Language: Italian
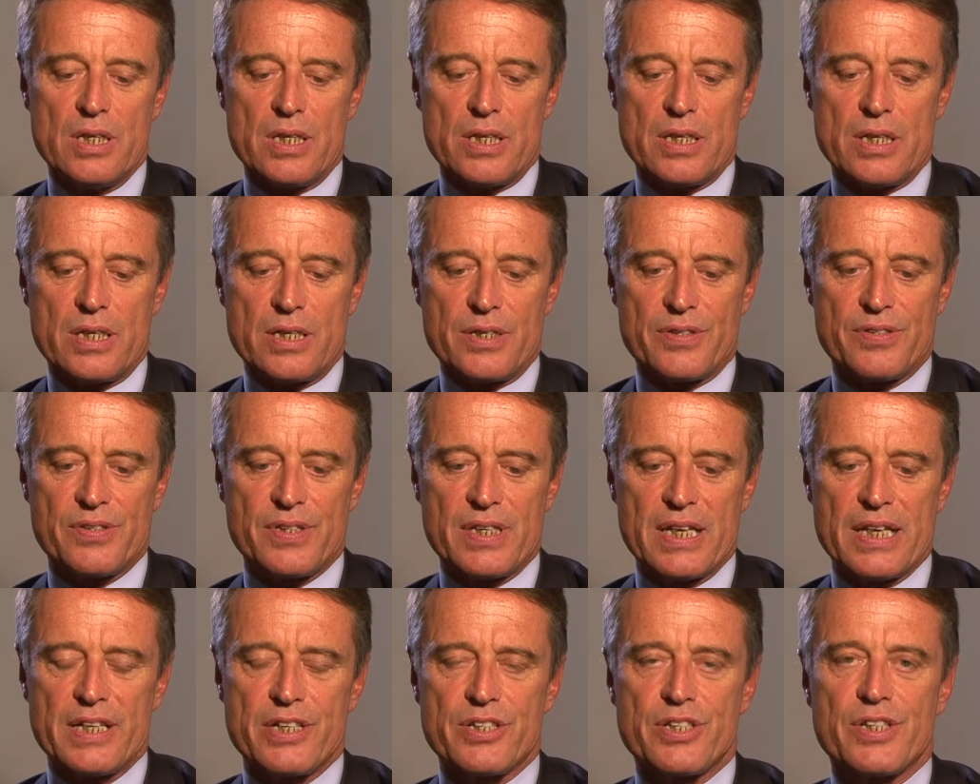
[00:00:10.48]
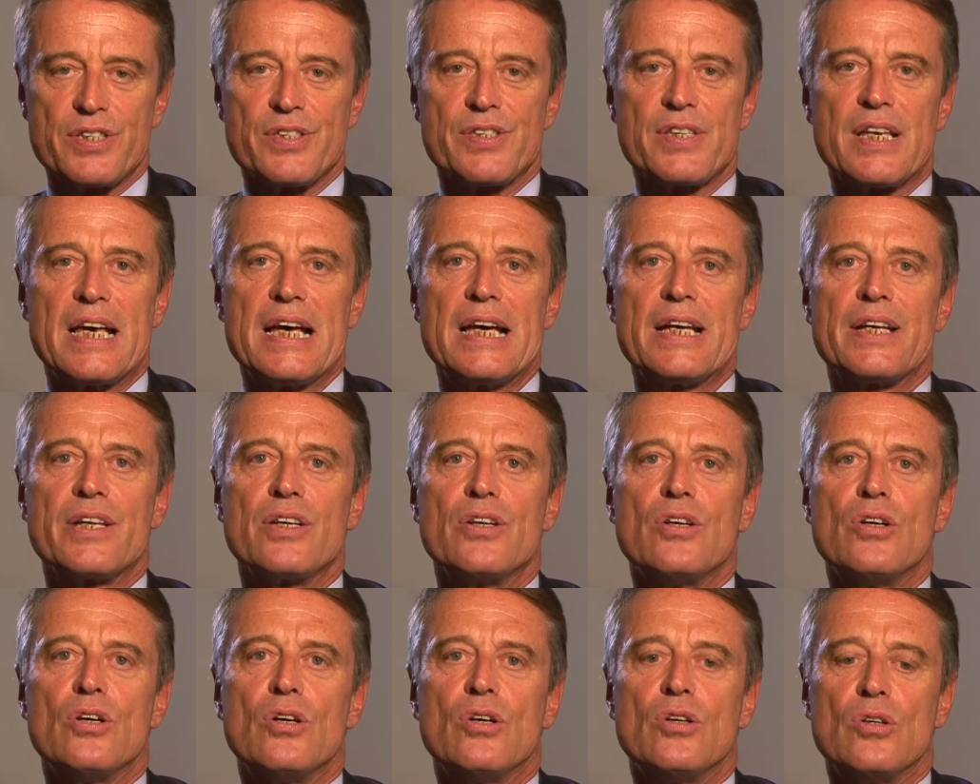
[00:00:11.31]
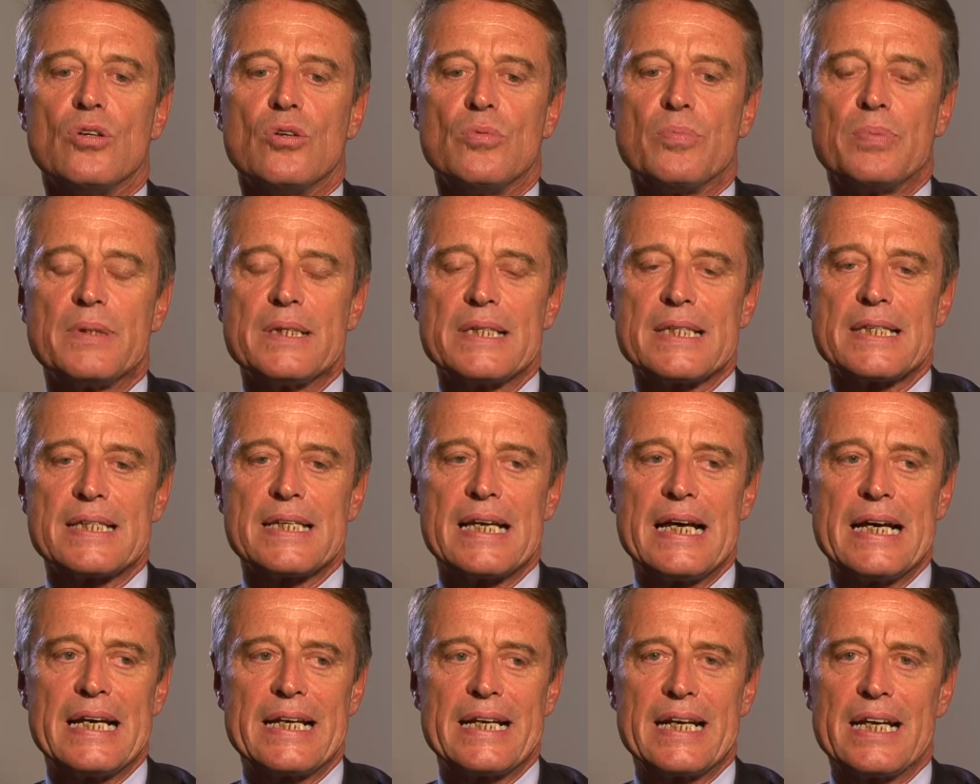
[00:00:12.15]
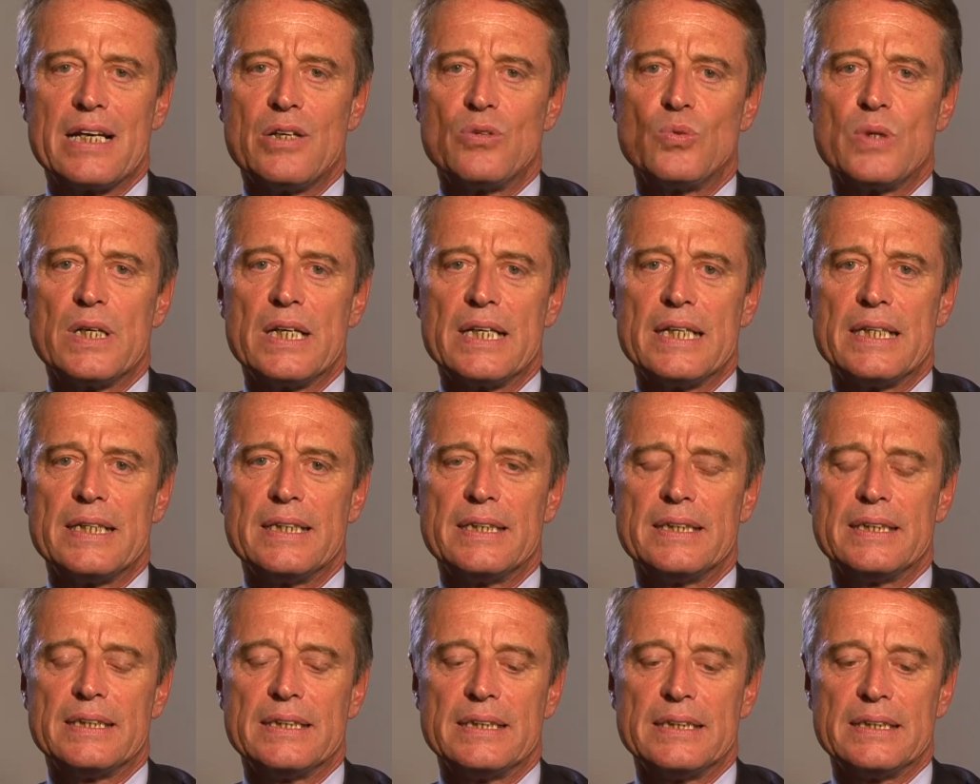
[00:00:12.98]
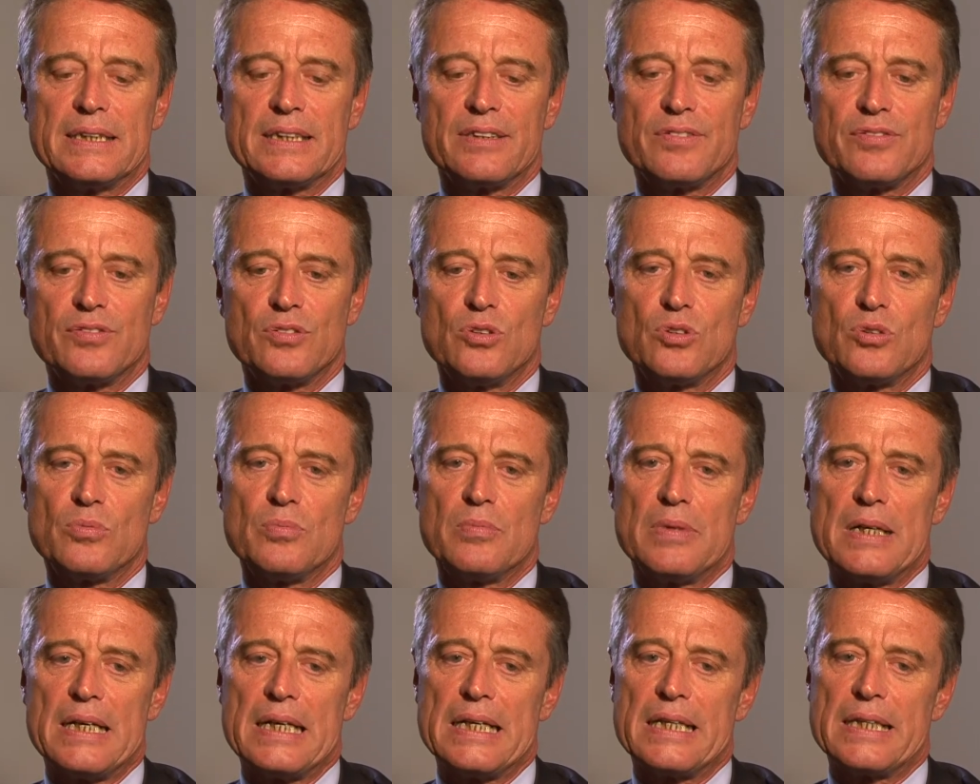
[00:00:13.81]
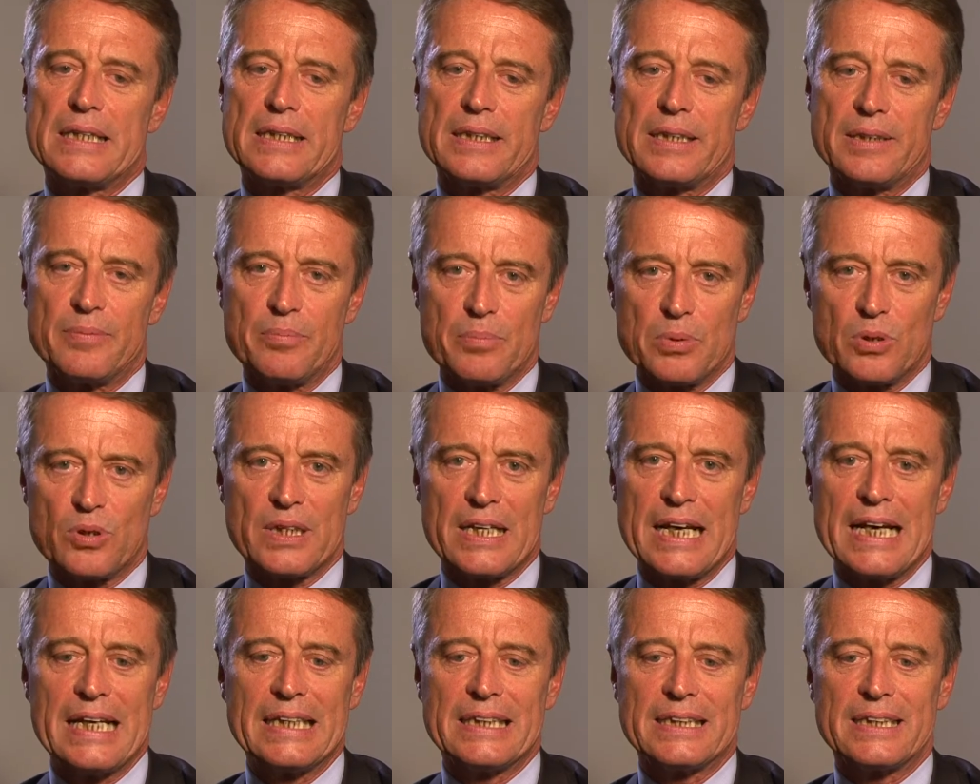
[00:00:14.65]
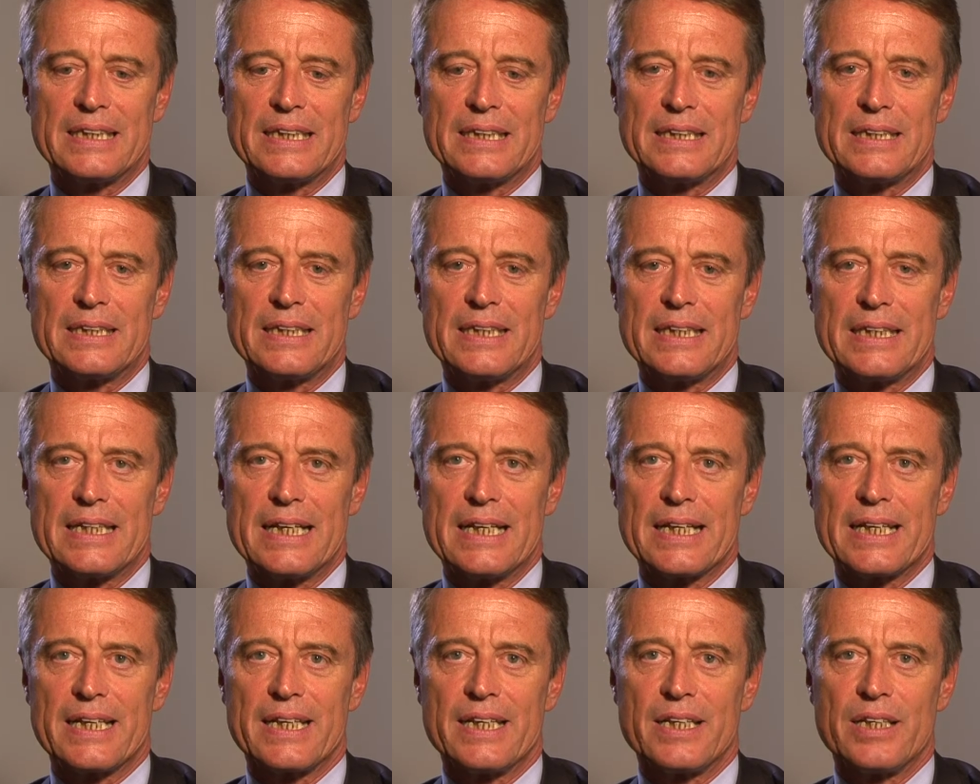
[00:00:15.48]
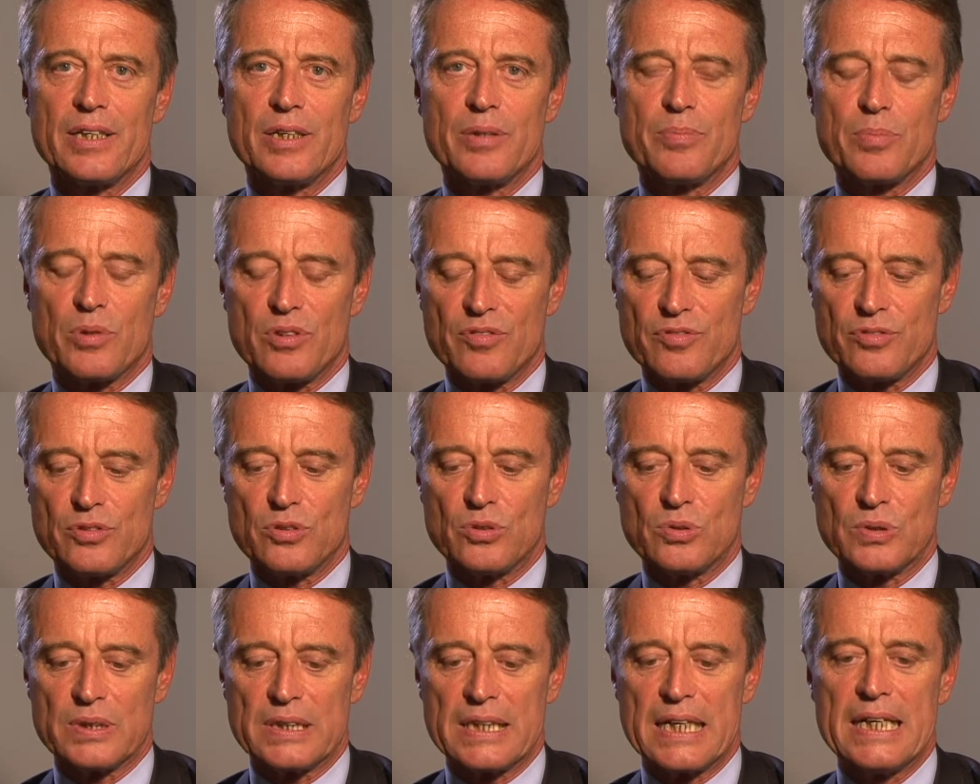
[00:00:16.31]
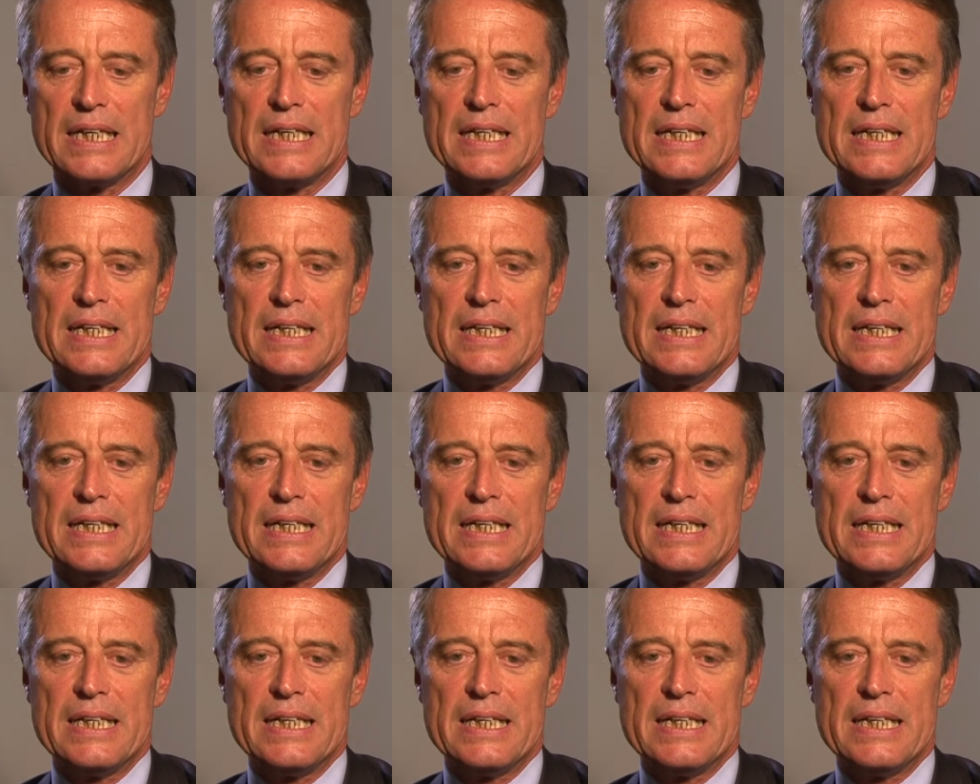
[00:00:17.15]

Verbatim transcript: eh, sia necessario pensare a una uh, riforma importante, direi anche profonda,